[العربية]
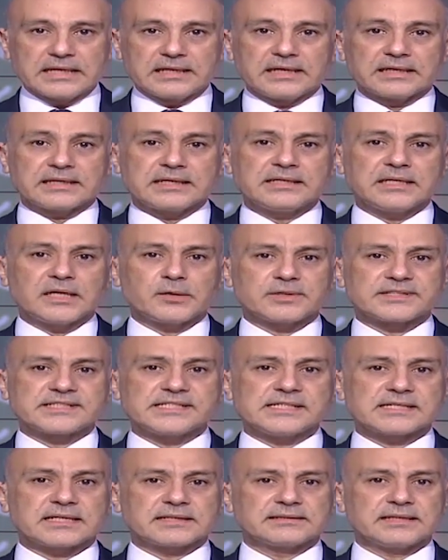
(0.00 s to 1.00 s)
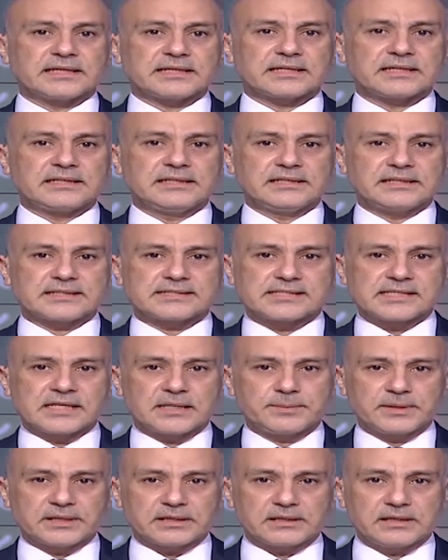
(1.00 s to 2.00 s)
لكن وزير الداخلية
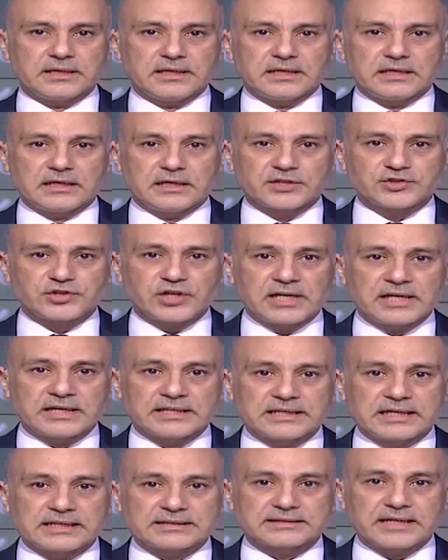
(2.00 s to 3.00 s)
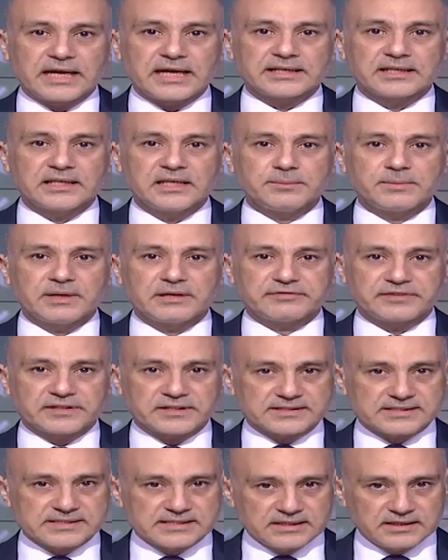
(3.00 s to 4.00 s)
السابق لجأ إلى التحكيم
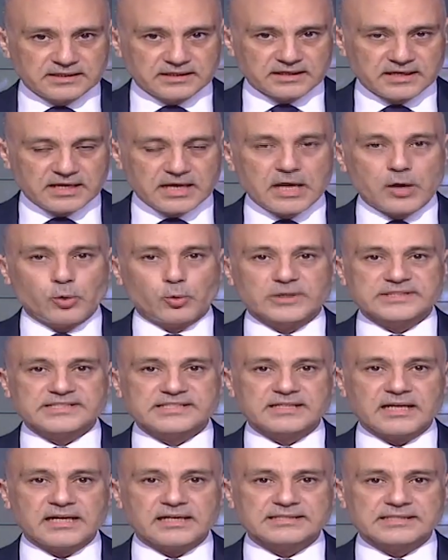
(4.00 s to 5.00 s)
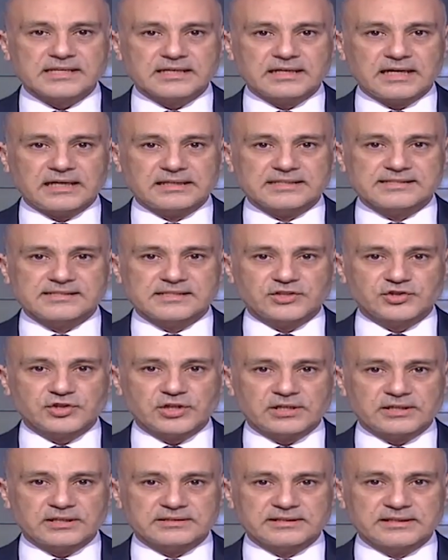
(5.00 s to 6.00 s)
الفرنسي واستحصل على
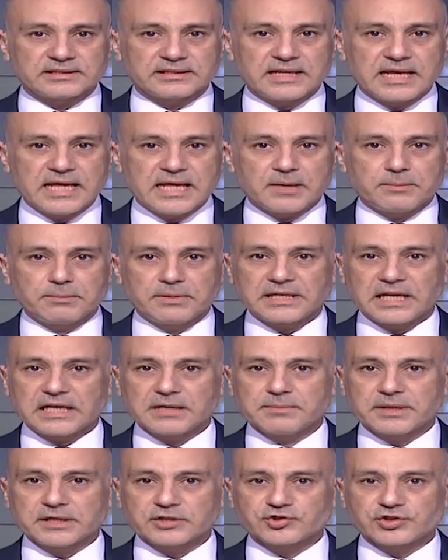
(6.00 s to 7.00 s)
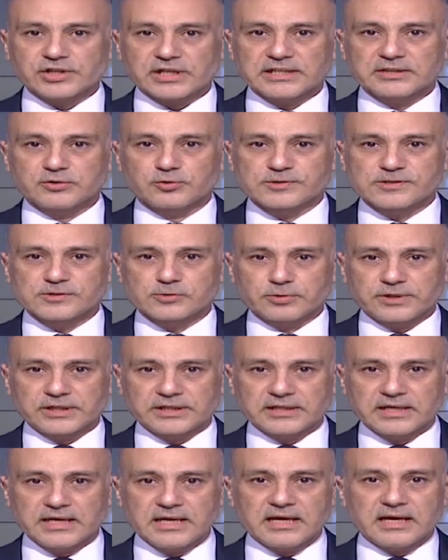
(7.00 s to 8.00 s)
استشارة من المرجع
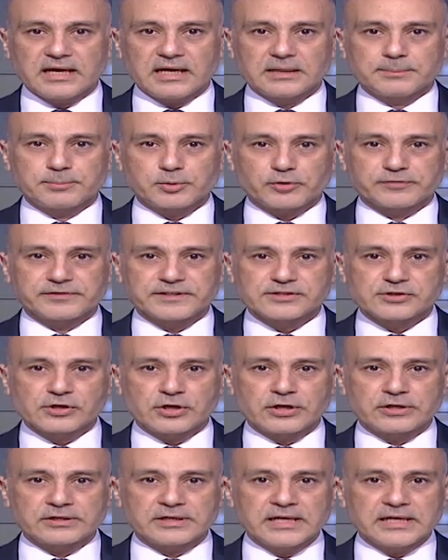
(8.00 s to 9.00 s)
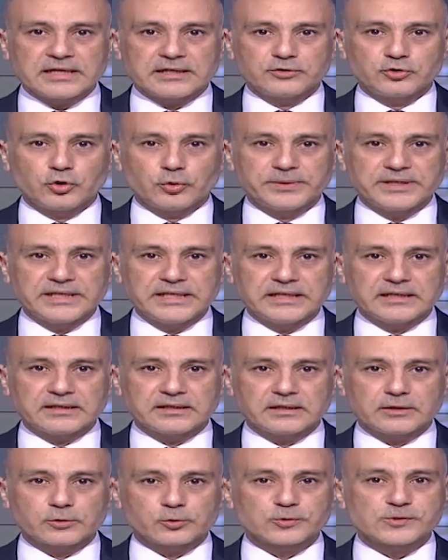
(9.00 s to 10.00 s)
الدستوري البروفيسور
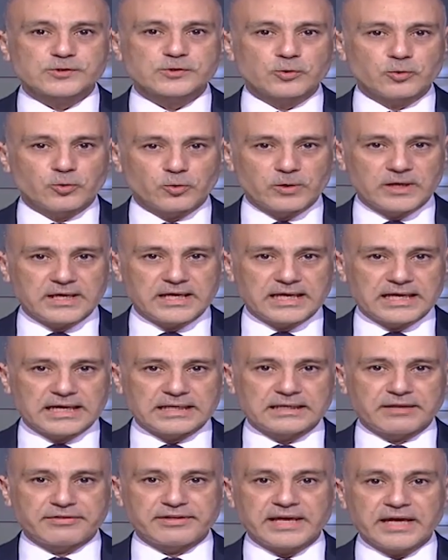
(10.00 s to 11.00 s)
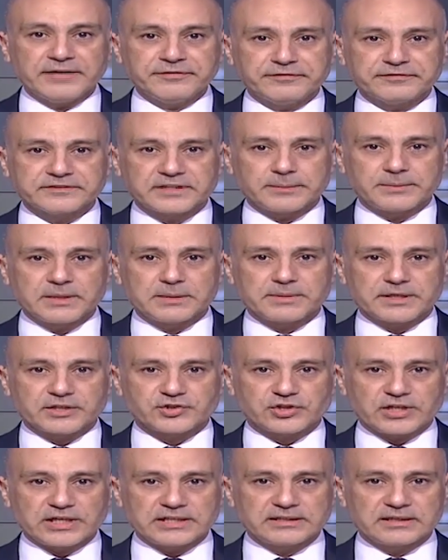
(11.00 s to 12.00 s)
دومينيك روسو الذي افتى
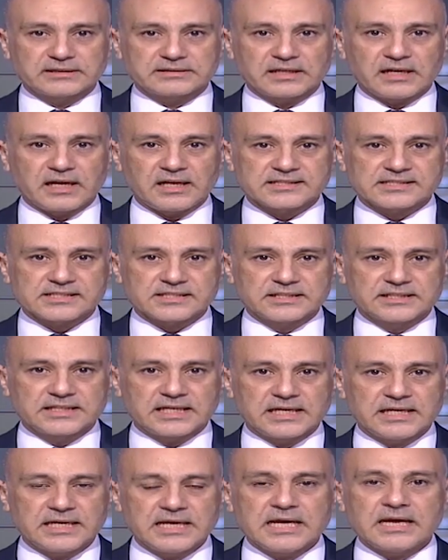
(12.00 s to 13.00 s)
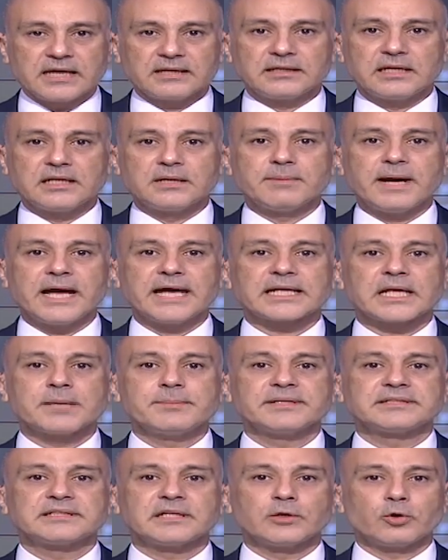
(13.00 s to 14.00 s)
بالمرجعيه الحصريه
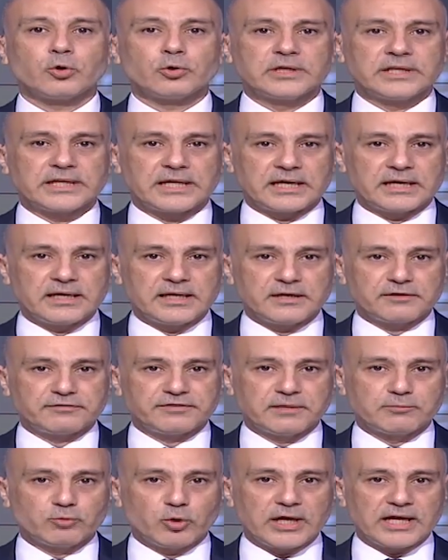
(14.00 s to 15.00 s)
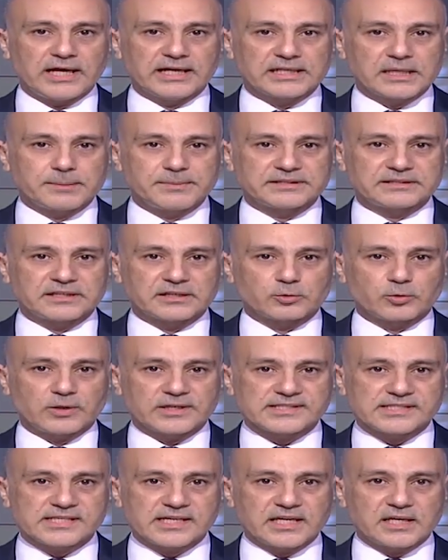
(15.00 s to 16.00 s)
للمحكمه العليا في محاكمه
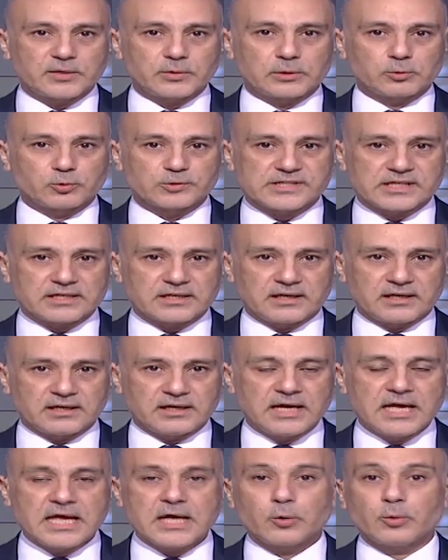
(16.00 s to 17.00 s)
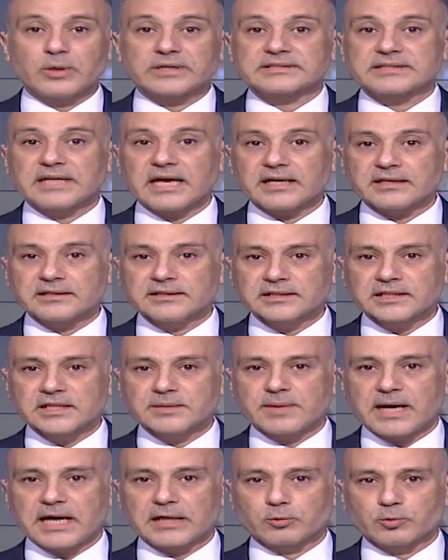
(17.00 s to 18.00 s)
الرؤساء والوزراء والتحقيق
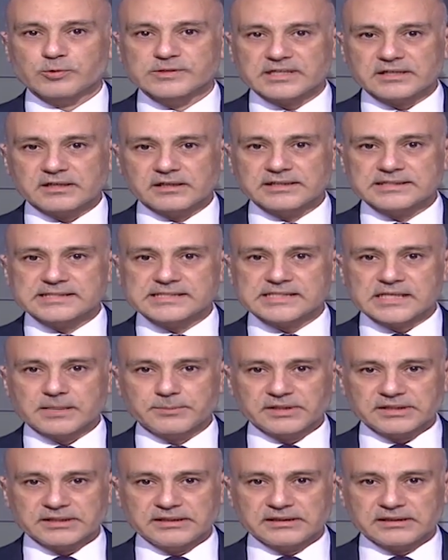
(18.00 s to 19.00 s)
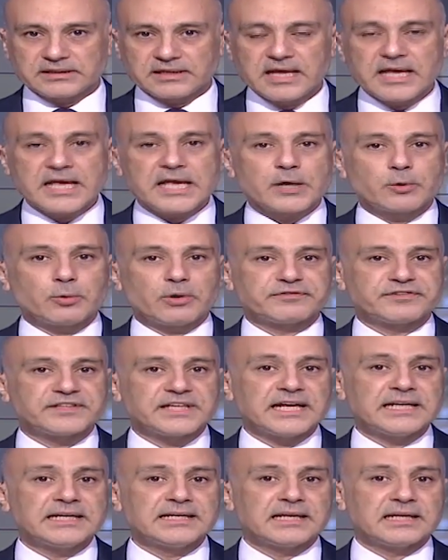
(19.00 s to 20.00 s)
مع الوزراء السابقين
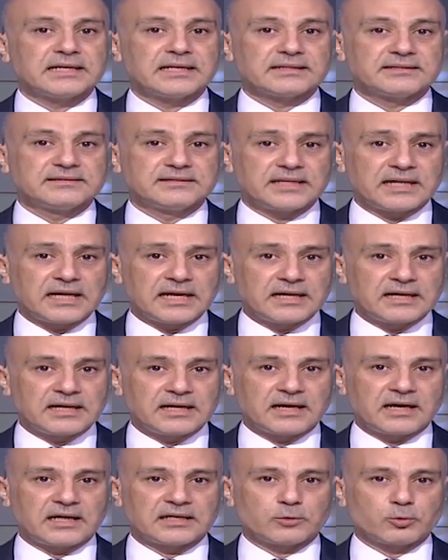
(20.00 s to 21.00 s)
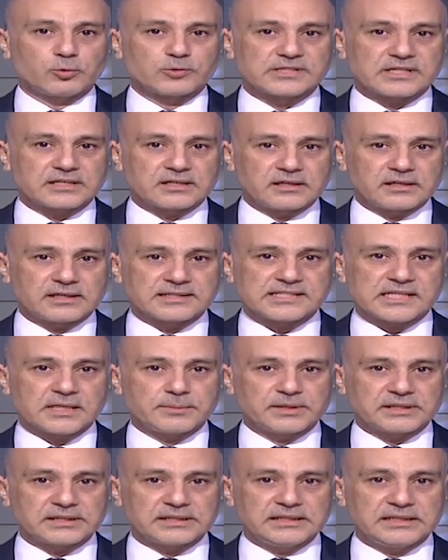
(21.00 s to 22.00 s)
وفي ان الادعاء على وزراء
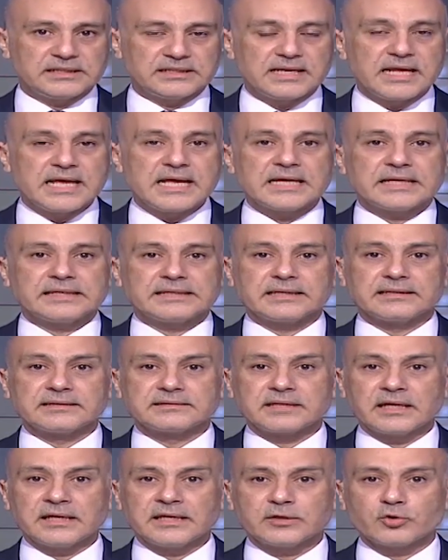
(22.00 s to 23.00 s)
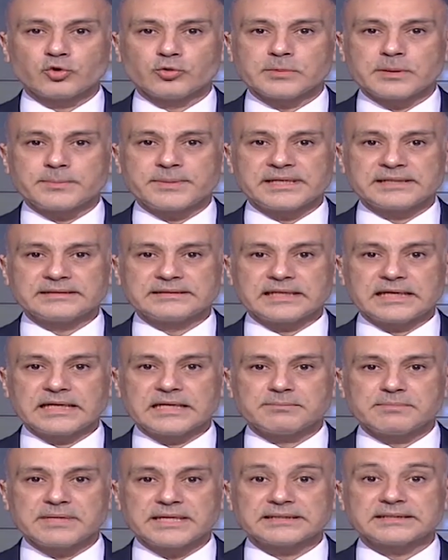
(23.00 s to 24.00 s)
سابقين ينتهك مبادئ
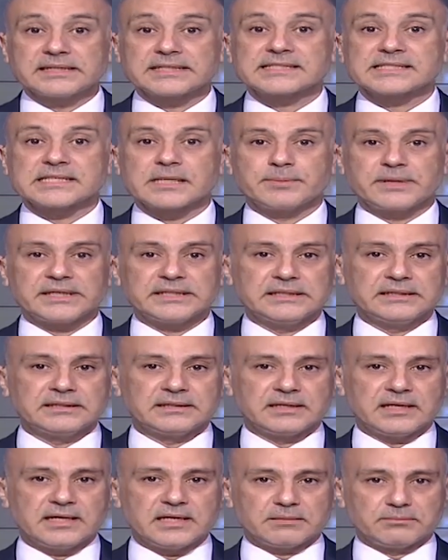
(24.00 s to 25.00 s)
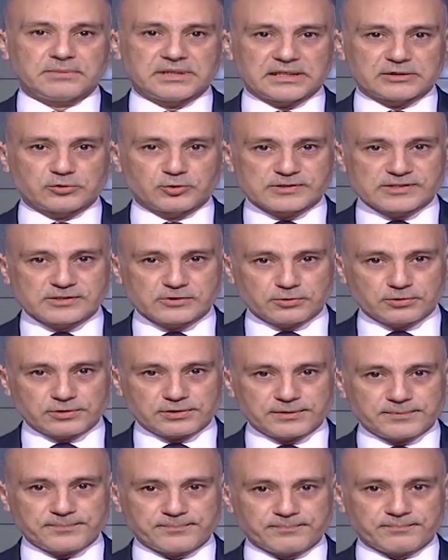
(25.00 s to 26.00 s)
الماده السبعين من
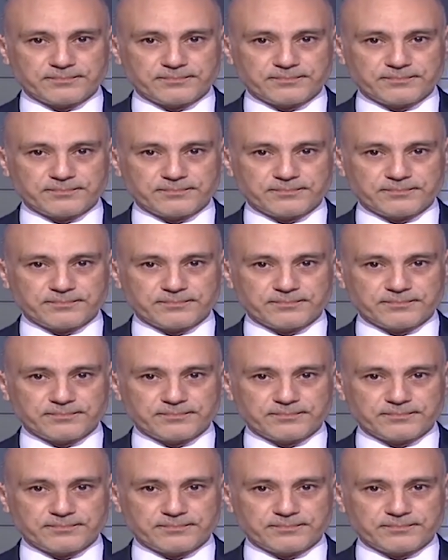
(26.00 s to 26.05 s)
الدستور